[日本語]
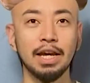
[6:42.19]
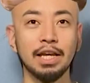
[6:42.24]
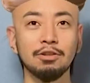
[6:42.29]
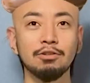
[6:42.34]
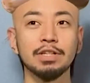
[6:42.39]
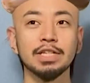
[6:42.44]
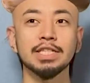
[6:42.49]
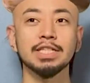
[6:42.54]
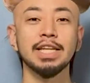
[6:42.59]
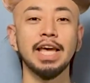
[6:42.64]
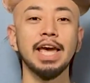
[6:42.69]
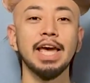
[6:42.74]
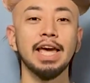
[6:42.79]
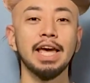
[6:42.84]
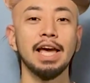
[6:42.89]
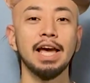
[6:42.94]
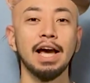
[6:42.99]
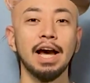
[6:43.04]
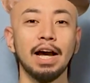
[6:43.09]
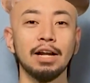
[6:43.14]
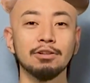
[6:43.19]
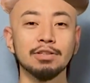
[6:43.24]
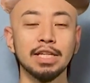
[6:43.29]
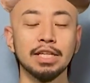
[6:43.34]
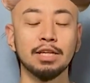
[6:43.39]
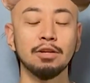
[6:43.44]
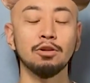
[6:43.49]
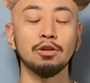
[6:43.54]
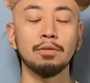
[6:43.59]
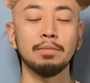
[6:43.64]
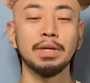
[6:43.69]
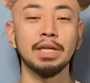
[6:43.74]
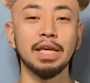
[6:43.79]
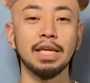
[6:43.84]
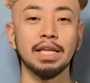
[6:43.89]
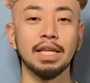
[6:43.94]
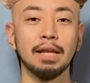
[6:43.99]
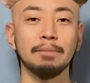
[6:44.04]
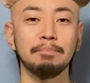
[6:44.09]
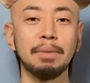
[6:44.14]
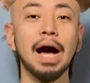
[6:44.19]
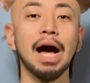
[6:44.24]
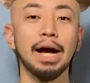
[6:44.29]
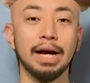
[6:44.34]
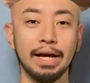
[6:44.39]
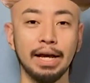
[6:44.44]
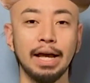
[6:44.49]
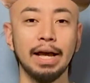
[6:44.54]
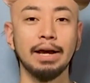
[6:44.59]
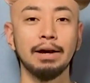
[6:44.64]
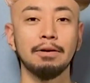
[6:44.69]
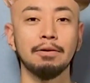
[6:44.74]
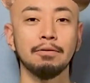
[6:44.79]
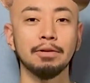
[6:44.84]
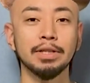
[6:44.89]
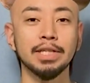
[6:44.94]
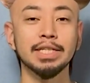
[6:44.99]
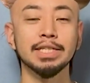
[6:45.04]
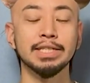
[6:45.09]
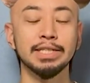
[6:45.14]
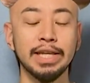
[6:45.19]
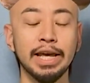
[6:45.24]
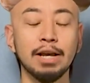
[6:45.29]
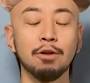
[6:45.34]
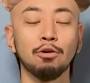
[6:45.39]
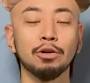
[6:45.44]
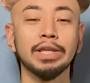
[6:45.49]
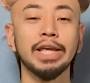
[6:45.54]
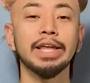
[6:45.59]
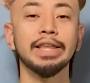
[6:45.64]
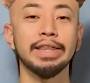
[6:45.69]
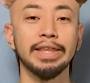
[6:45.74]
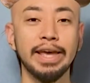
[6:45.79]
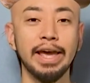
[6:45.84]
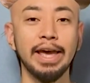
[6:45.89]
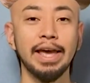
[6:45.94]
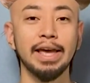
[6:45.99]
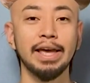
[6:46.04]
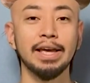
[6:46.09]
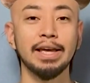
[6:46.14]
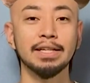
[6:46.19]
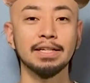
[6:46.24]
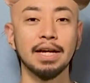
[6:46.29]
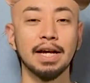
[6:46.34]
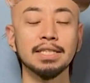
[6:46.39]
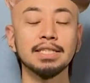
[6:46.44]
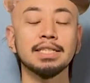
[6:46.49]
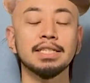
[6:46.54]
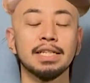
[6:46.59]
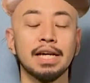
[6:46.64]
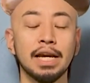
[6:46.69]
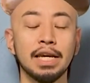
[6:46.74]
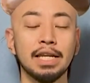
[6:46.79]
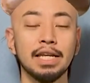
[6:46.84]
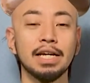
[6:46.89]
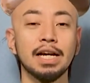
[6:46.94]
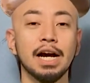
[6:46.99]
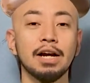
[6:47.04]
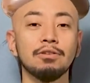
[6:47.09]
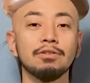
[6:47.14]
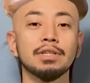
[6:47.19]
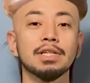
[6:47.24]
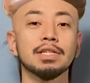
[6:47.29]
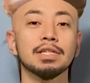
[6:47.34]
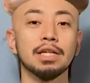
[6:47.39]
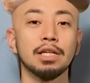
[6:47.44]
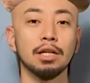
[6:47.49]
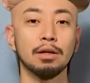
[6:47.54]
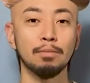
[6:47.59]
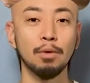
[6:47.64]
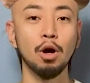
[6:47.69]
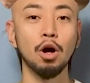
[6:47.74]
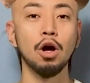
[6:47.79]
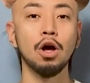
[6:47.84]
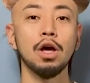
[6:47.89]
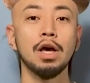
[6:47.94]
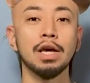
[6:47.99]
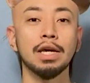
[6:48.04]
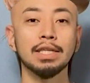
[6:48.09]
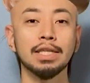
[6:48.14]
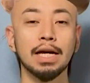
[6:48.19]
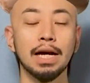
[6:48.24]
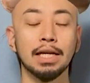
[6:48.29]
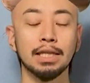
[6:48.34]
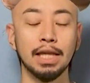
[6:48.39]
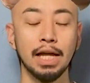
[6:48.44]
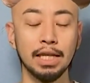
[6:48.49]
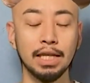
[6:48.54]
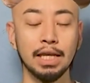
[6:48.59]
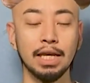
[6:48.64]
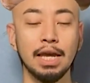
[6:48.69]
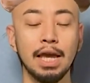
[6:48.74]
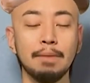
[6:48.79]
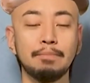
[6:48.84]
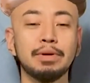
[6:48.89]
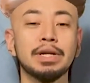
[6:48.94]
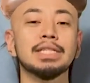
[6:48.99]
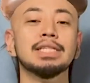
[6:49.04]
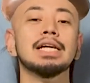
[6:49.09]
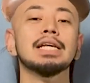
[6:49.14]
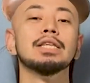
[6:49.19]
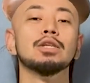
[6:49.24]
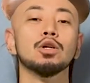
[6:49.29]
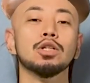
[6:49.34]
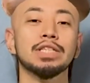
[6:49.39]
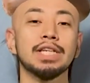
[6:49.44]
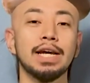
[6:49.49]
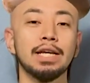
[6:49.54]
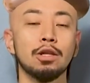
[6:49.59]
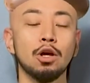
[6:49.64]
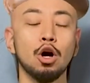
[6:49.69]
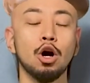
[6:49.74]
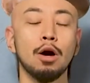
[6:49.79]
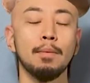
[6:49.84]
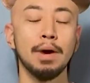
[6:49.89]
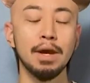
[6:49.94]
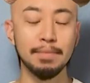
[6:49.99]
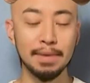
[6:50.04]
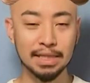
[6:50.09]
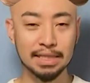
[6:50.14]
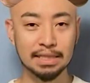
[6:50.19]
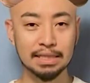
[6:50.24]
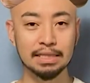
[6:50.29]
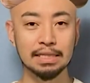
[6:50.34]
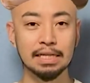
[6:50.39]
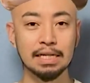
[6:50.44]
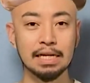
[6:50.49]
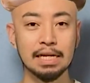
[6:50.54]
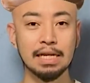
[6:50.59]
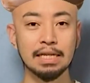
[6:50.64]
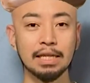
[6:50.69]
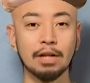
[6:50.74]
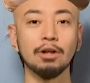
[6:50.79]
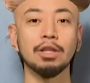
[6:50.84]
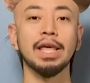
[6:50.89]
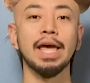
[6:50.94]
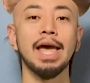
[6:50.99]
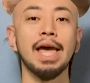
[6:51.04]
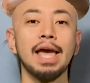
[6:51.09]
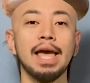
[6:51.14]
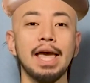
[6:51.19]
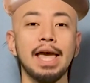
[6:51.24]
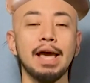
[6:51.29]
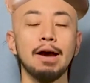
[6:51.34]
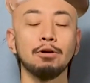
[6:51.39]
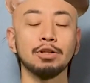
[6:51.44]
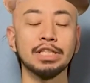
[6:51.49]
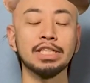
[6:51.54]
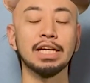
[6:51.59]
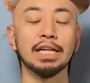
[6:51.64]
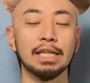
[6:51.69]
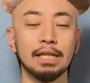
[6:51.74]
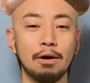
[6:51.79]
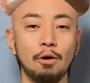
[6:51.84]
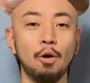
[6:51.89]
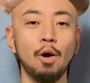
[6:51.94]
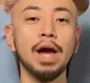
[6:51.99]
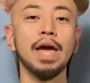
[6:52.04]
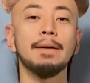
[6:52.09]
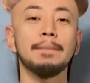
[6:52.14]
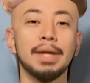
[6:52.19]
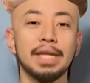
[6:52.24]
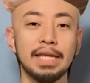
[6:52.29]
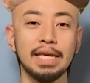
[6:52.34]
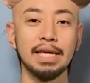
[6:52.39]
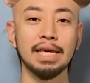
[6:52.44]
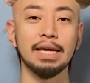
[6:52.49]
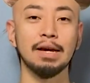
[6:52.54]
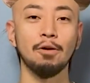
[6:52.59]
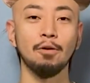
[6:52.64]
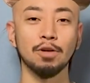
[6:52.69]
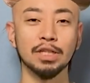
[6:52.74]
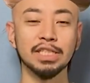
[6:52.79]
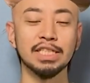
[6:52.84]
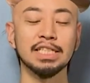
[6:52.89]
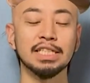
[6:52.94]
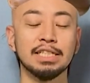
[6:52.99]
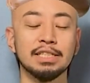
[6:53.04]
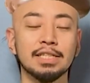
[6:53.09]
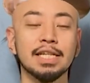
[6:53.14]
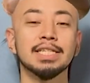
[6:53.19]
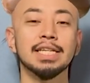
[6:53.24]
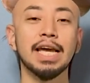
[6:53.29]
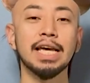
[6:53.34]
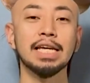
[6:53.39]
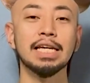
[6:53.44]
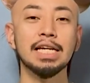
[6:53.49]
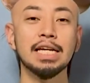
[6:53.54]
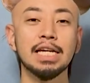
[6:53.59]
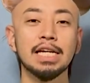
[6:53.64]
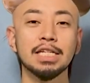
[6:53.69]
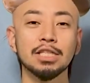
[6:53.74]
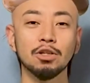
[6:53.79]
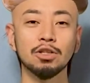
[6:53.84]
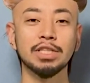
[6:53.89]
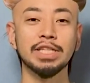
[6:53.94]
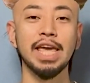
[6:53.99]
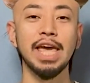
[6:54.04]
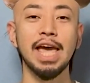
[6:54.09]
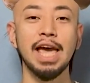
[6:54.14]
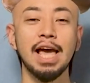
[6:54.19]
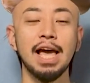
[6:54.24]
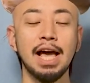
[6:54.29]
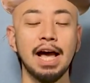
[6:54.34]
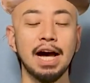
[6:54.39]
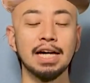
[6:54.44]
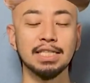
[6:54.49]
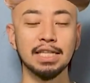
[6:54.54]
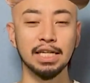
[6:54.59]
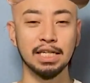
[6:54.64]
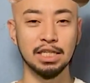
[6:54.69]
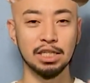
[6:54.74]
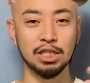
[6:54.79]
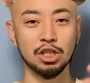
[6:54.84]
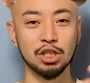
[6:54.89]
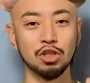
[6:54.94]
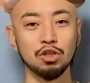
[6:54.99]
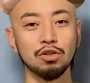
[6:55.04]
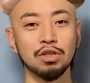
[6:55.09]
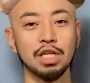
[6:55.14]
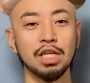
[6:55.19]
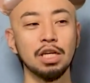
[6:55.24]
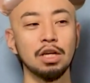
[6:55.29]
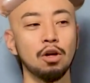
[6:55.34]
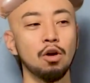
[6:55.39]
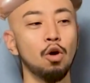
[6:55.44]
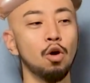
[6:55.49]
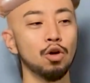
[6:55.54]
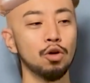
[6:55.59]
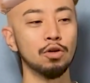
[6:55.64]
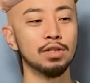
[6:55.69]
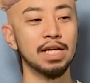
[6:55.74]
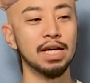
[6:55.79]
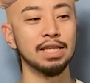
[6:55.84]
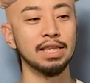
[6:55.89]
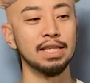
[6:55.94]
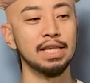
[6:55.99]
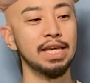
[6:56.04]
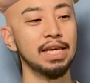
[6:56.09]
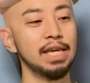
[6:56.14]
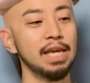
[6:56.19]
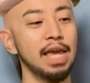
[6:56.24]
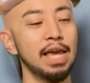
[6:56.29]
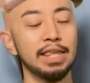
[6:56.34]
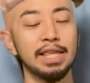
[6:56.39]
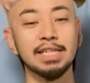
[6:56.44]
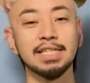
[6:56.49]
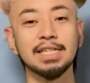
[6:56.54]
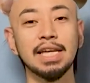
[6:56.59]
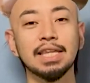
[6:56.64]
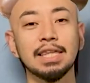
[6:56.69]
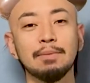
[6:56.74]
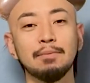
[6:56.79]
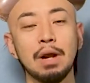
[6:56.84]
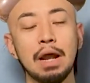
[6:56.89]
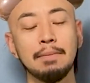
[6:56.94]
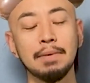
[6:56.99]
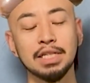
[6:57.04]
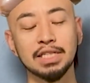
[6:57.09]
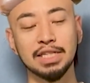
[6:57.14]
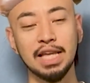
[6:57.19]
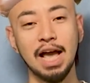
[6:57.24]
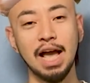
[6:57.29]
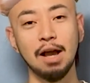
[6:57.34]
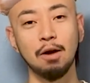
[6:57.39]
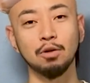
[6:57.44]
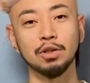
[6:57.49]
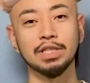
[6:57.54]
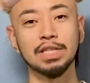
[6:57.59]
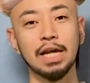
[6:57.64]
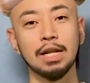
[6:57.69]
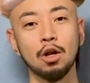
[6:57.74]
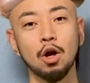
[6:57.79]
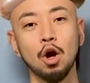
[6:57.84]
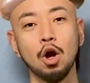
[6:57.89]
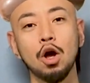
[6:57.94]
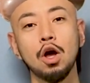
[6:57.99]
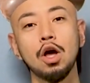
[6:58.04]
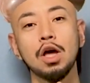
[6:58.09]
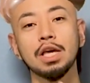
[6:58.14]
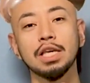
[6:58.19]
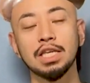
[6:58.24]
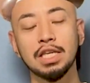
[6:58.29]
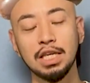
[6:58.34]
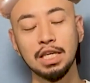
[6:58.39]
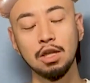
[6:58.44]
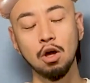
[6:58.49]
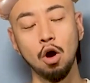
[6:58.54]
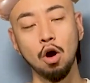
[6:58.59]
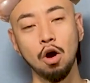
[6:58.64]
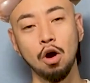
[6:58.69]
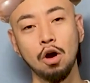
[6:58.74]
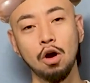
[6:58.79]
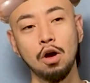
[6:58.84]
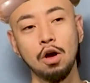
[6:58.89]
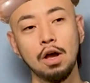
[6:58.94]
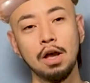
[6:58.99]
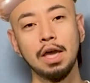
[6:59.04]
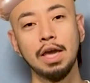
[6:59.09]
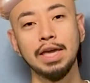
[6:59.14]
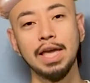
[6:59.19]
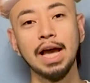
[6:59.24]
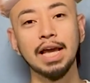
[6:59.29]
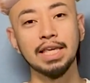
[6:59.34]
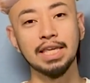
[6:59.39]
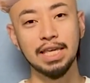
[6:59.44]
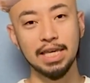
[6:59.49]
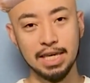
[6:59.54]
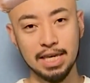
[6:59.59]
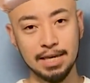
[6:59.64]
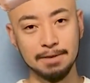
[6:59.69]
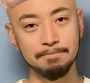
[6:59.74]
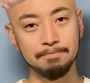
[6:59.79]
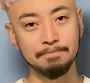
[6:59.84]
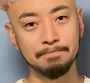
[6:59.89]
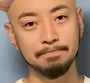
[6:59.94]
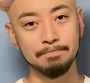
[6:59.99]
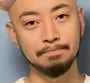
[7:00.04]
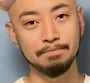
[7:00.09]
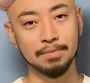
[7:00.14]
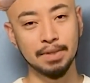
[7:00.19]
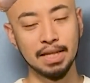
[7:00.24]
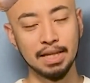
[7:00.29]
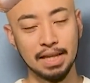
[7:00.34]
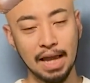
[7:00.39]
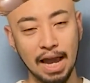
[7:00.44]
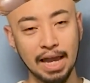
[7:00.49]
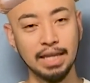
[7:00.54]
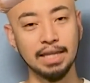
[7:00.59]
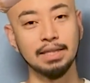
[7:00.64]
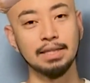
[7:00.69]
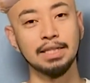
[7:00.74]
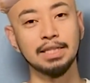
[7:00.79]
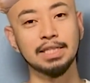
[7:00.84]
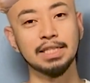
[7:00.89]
えっ、ー、とですねあの先ほど見ていただいたパンをですね個展で数に限りがあるんですけども、来た方にプレゼントしたいと思います。なので、欲しい方はお早めにお貸しください。そして、朝日中金工業さんに手伝ってもらいました。こちらの木の夜勤。はい。